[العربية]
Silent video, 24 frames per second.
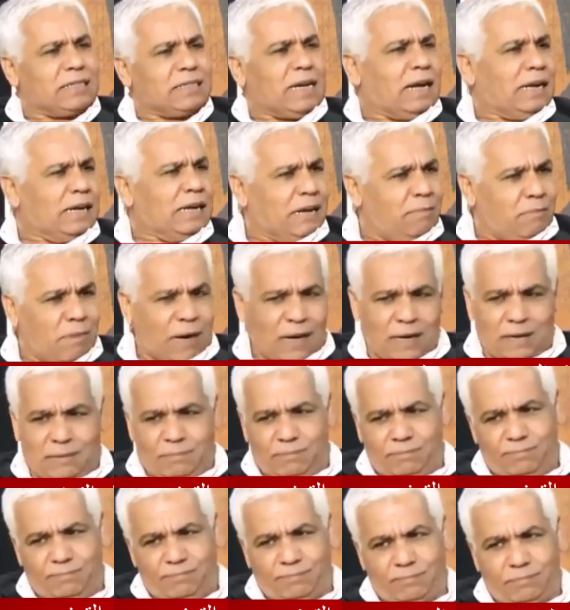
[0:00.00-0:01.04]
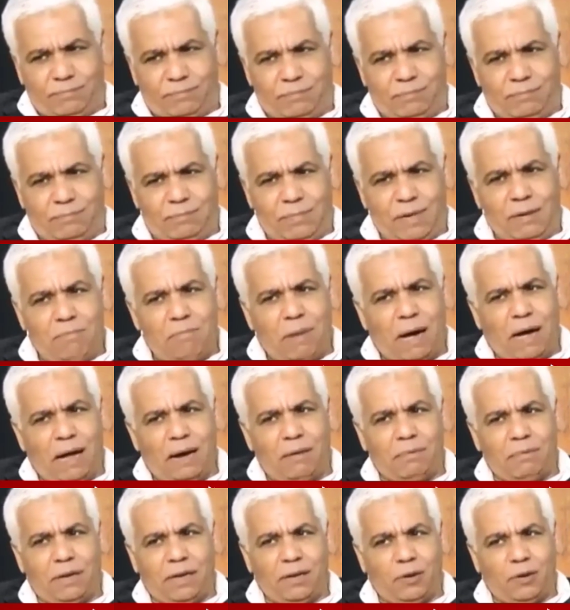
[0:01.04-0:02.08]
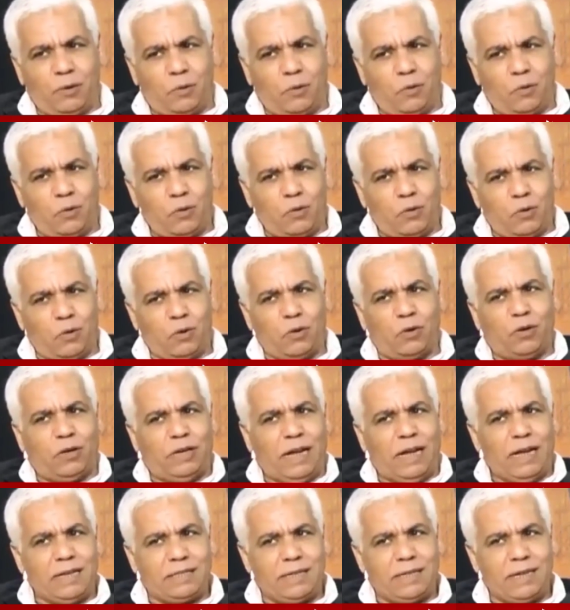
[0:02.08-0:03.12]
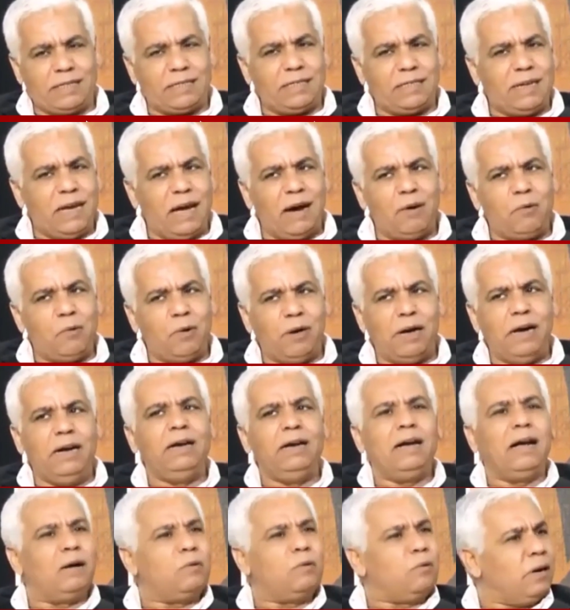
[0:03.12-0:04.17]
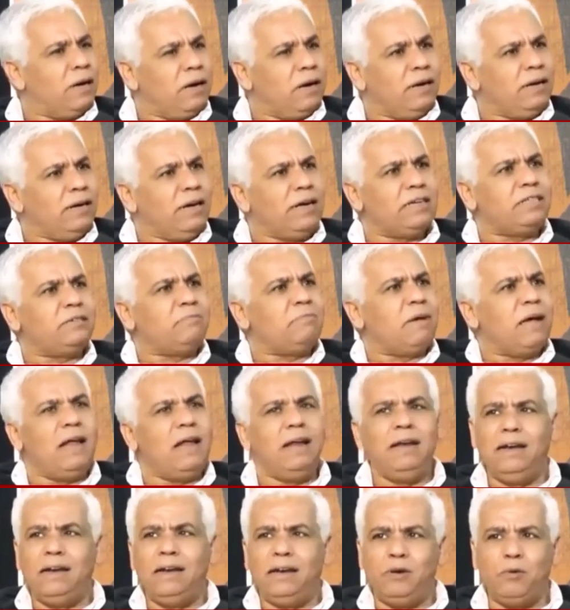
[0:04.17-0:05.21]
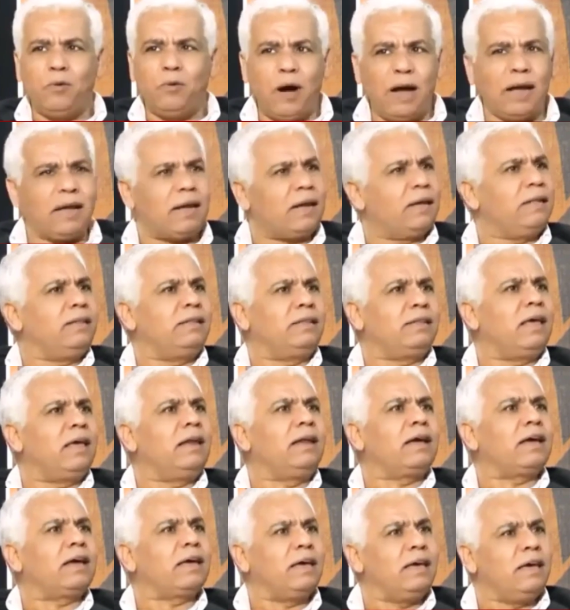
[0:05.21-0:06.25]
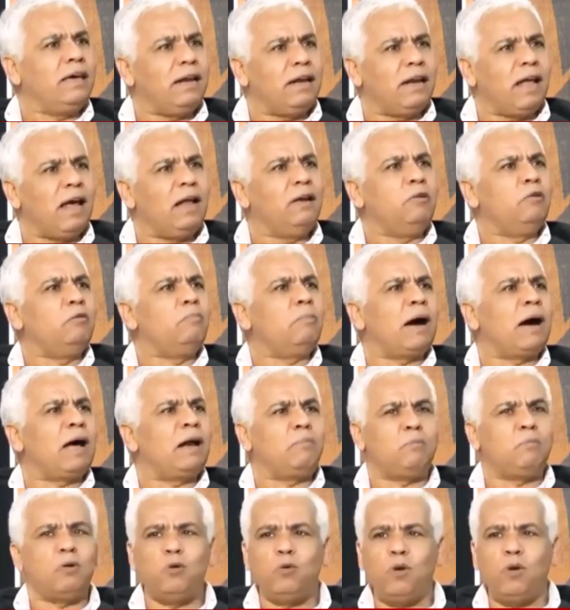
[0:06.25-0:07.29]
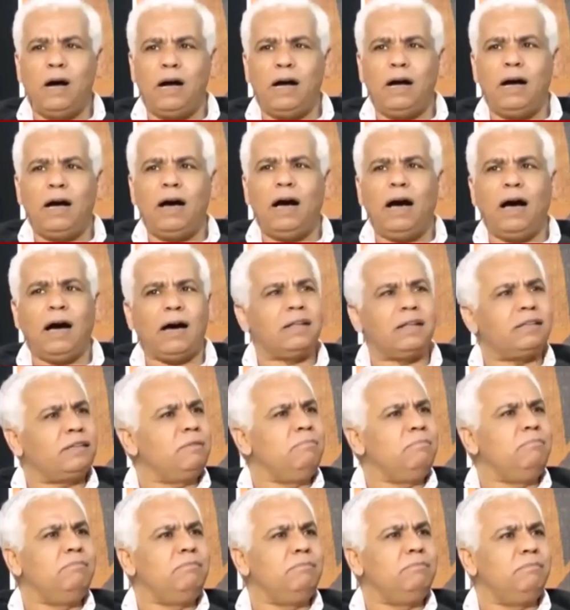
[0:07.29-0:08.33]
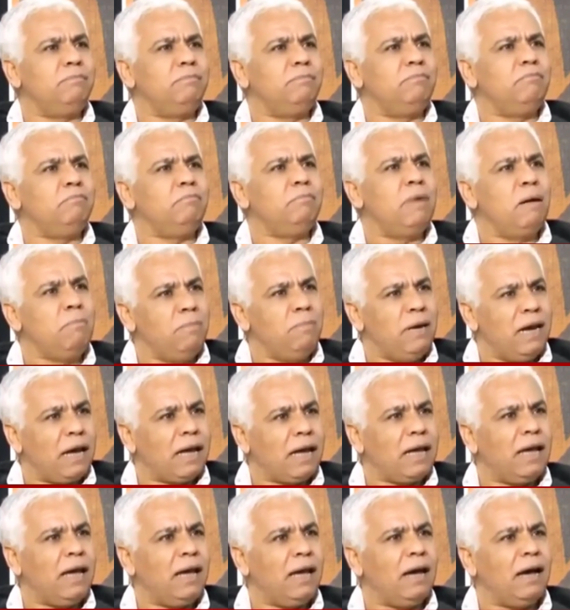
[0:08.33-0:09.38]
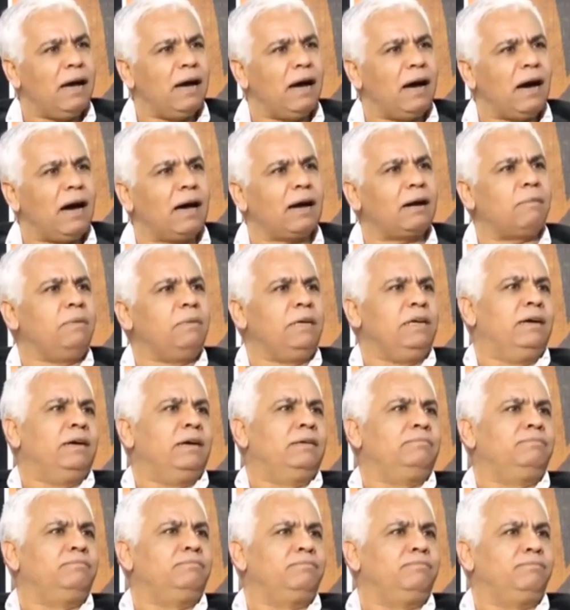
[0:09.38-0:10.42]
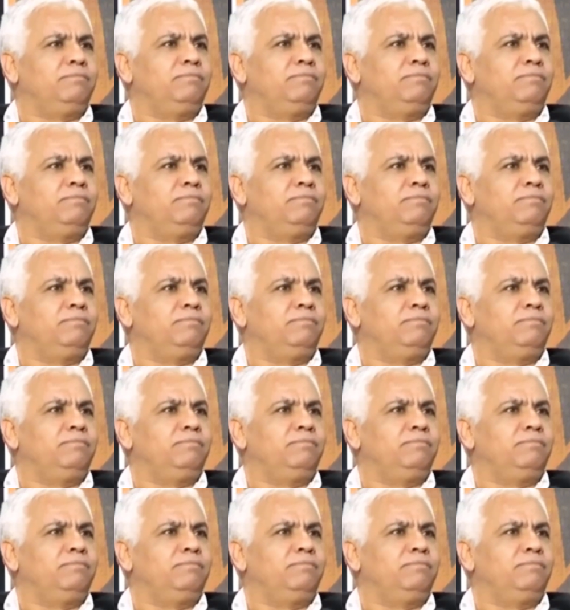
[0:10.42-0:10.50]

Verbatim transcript: نرجع للمغرب المغرب كي نقولوا ركن اساسي اولا اولا يجب ان نؤكد تاريخيا ان المغرب هو اقدم مملكه عربيه